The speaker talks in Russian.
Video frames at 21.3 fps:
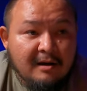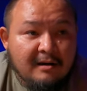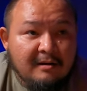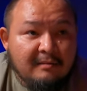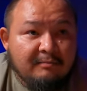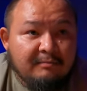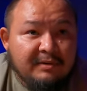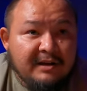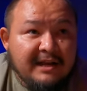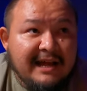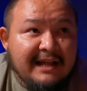
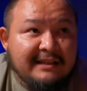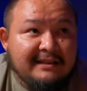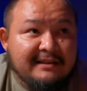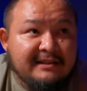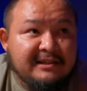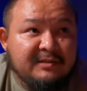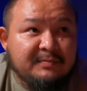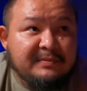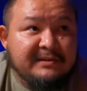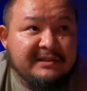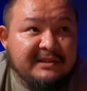блядь, не
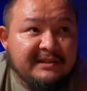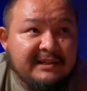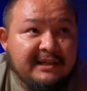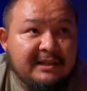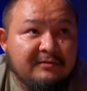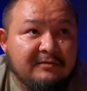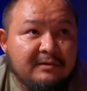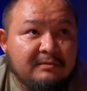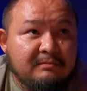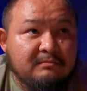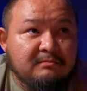спиздеть
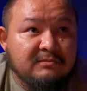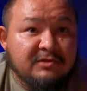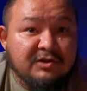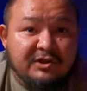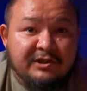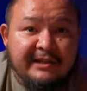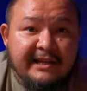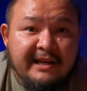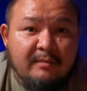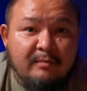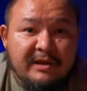вам,
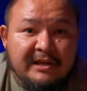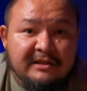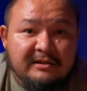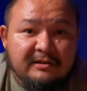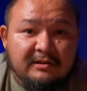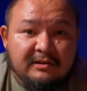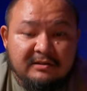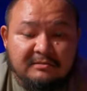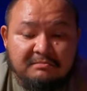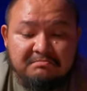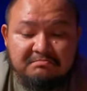4
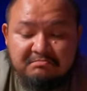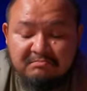месяца.